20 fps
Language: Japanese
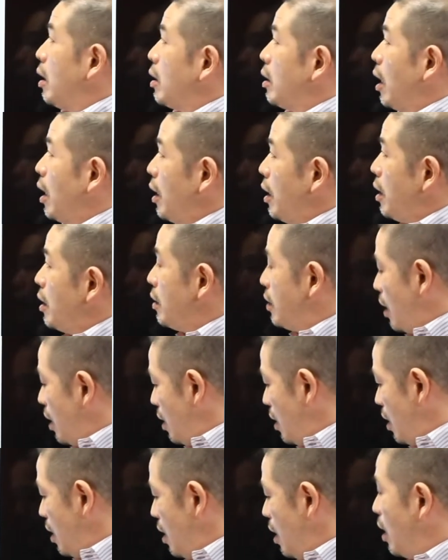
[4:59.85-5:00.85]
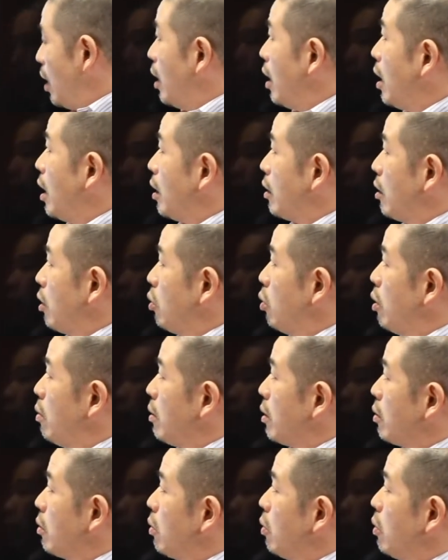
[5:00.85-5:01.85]
大変残念ながら例え
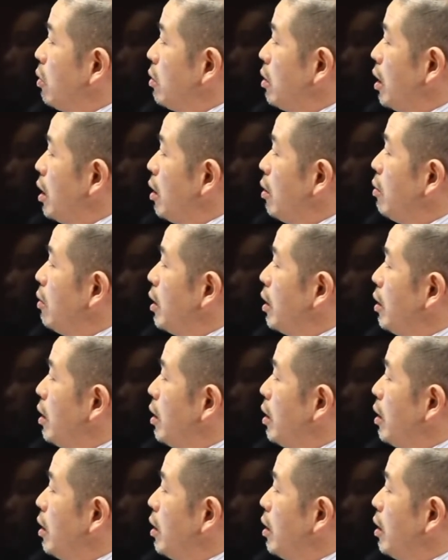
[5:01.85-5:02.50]
ばこの寺小